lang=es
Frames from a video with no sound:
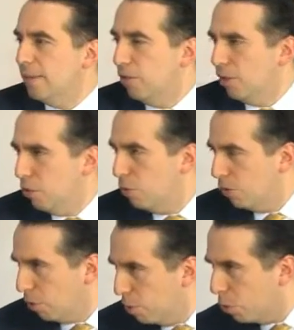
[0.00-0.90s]
Denora? ¿Cómo,
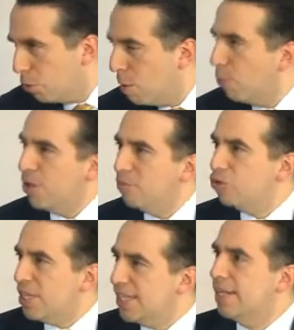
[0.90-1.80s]
cómo, cómo podemos
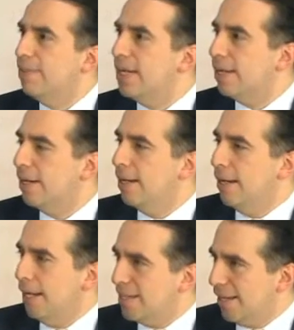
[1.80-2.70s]
describir
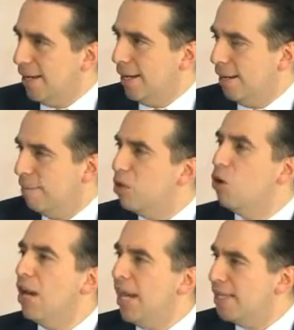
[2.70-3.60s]
esa
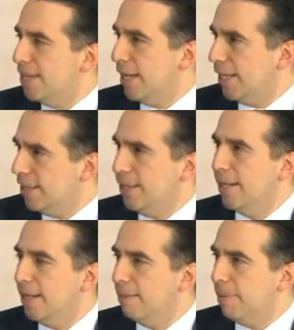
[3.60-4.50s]
violencia que
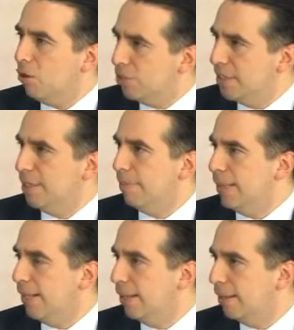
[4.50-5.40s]
tienen bajo el sistema
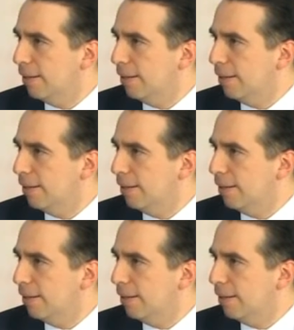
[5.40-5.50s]
legal?